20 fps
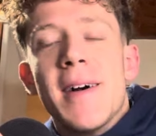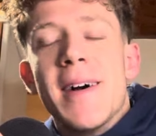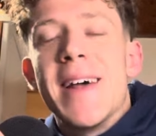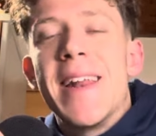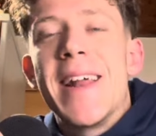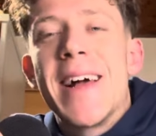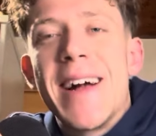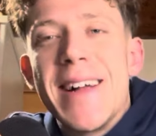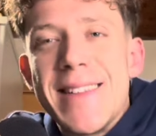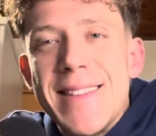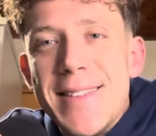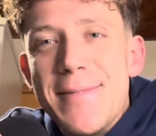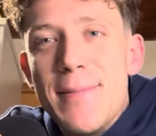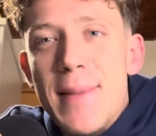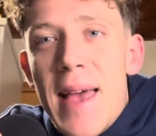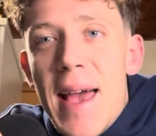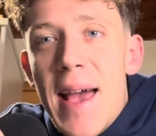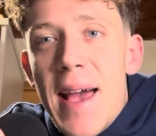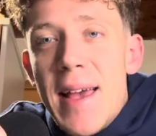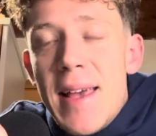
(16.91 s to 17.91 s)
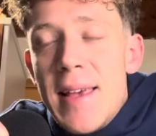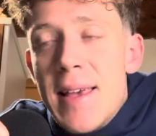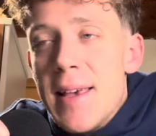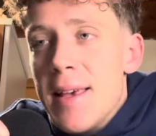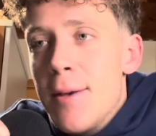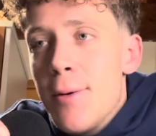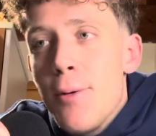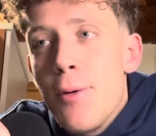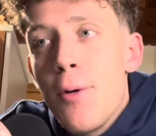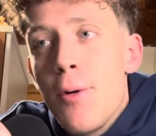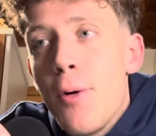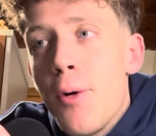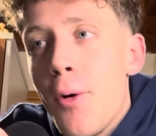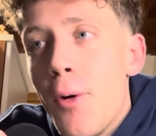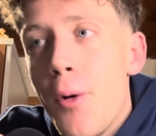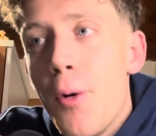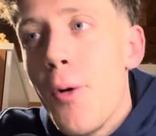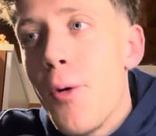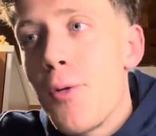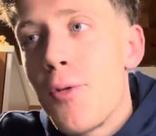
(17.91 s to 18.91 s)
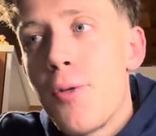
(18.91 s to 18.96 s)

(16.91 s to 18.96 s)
Ragazzi miei, io